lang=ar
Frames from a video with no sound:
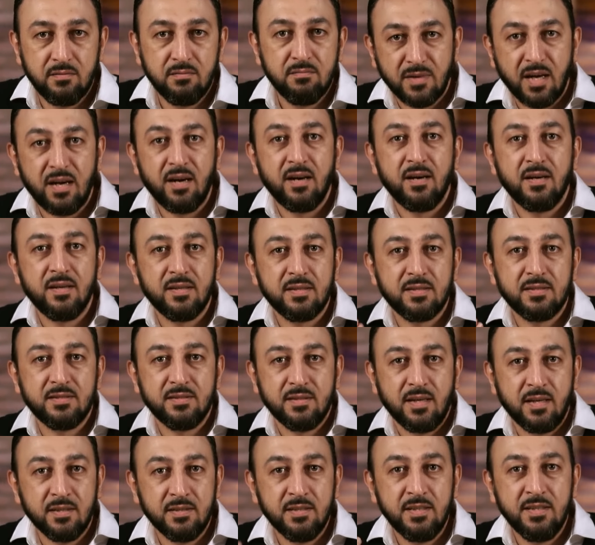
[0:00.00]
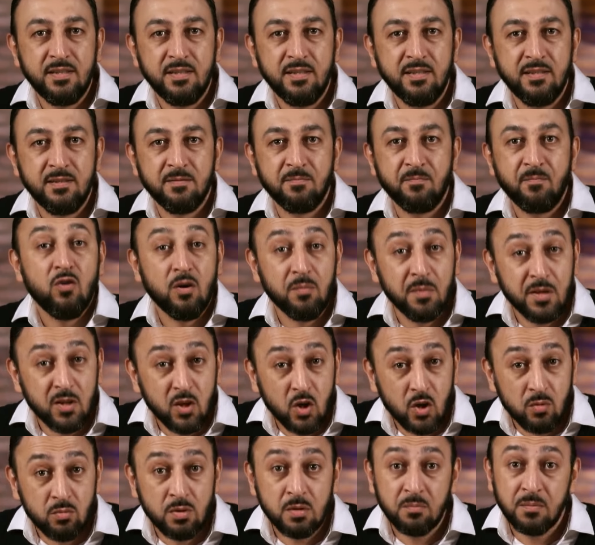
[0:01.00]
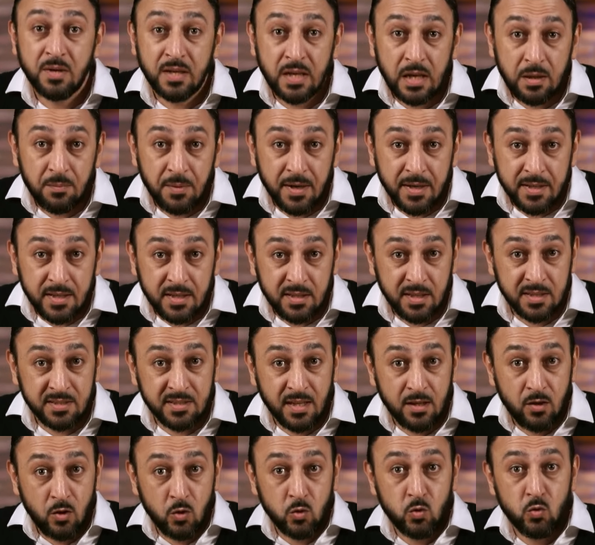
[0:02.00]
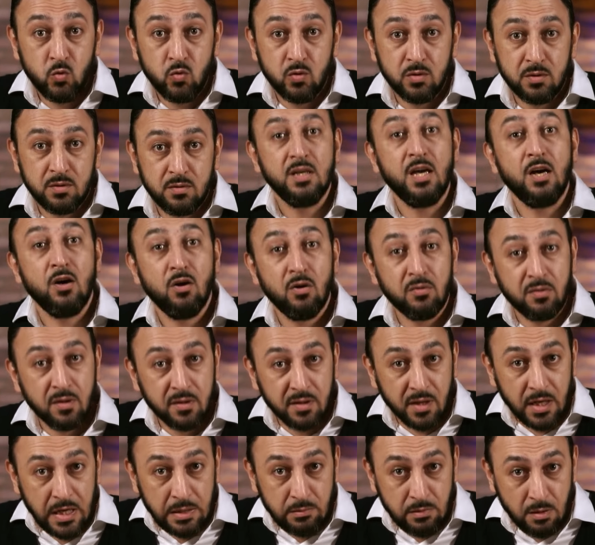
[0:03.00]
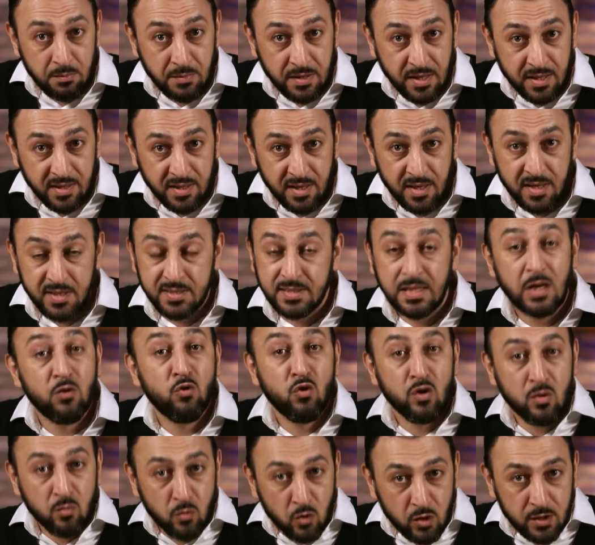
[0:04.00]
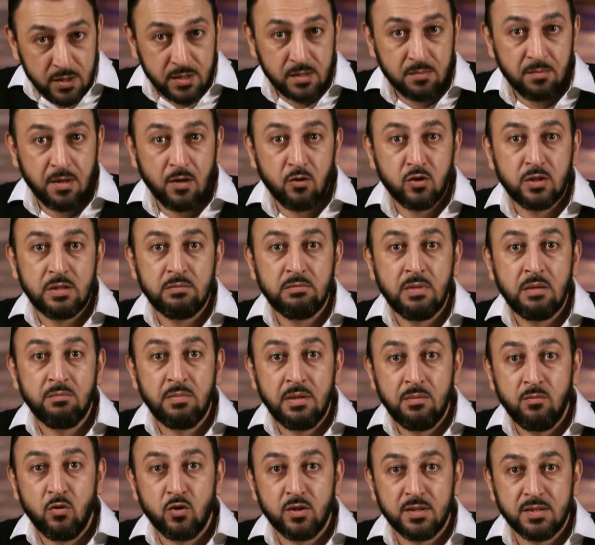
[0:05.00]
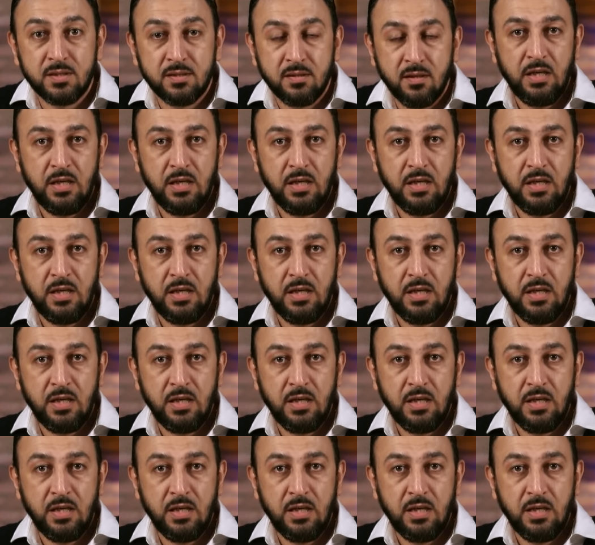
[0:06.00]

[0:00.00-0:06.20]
هات اعطيني ومنهم من بنى بيتا عند الحدود ياخذ الضريبه من الناس او المكس ما يسمى بالمكس